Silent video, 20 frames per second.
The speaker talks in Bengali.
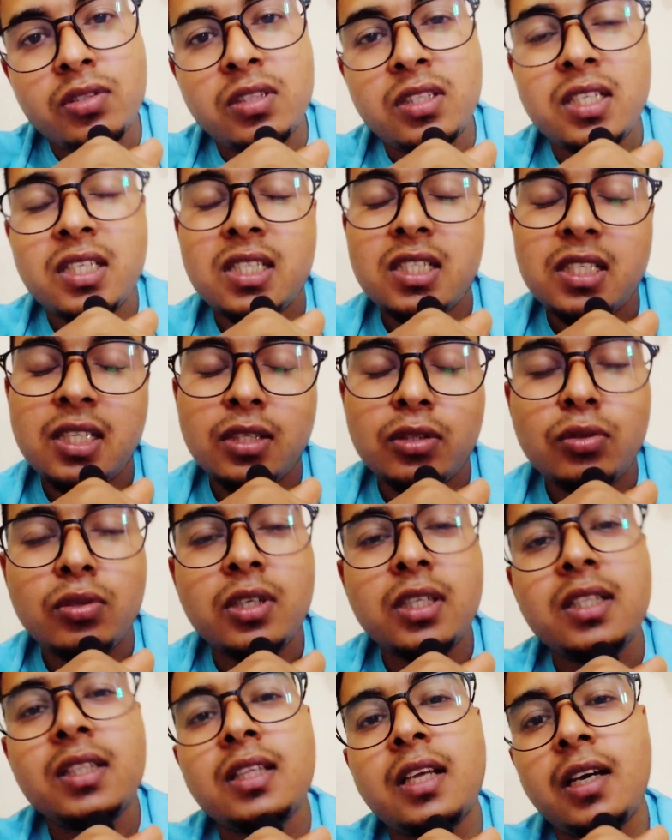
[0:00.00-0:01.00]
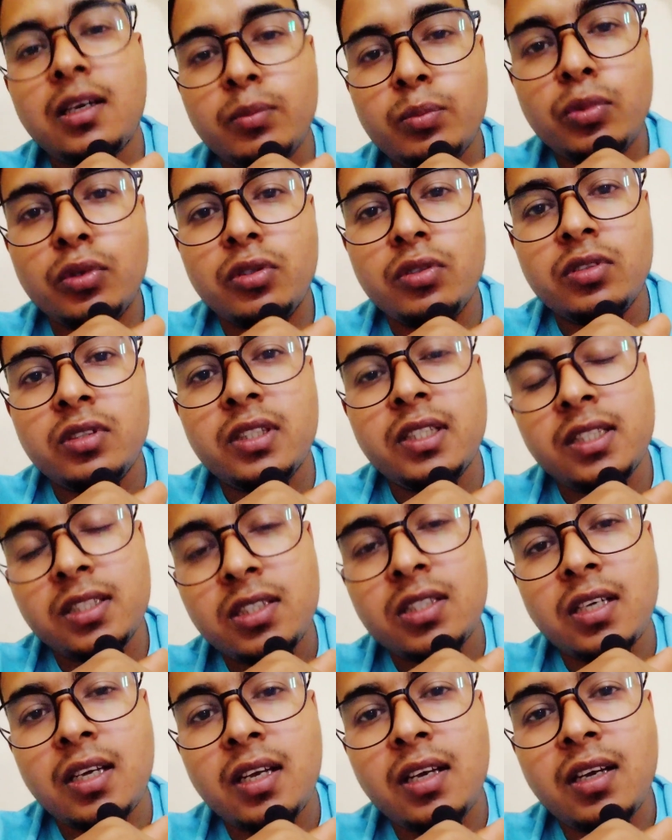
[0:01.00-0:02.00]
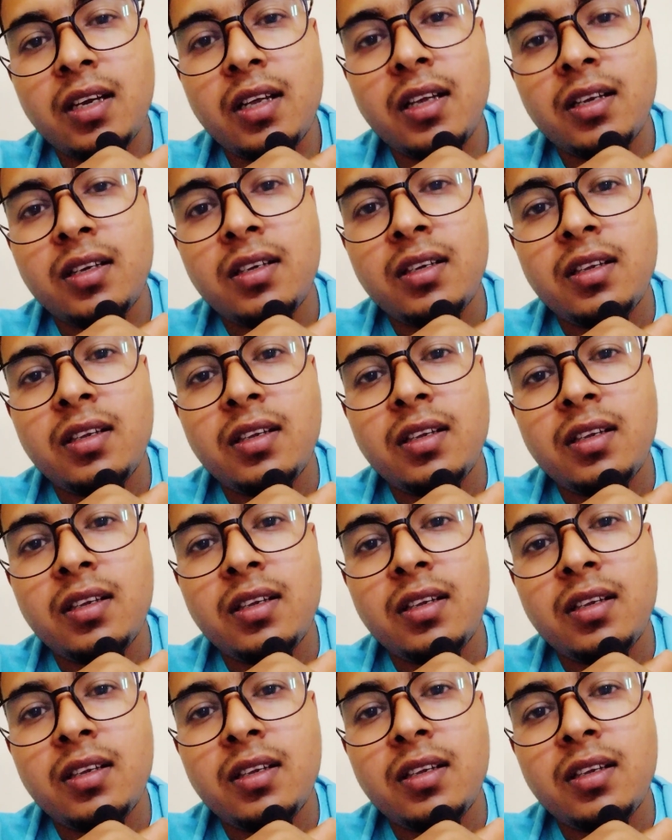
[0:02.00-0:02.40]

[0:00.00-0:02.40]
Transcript: ত্রিশটা ধরেই থাকবো ইনশাআল্লাহ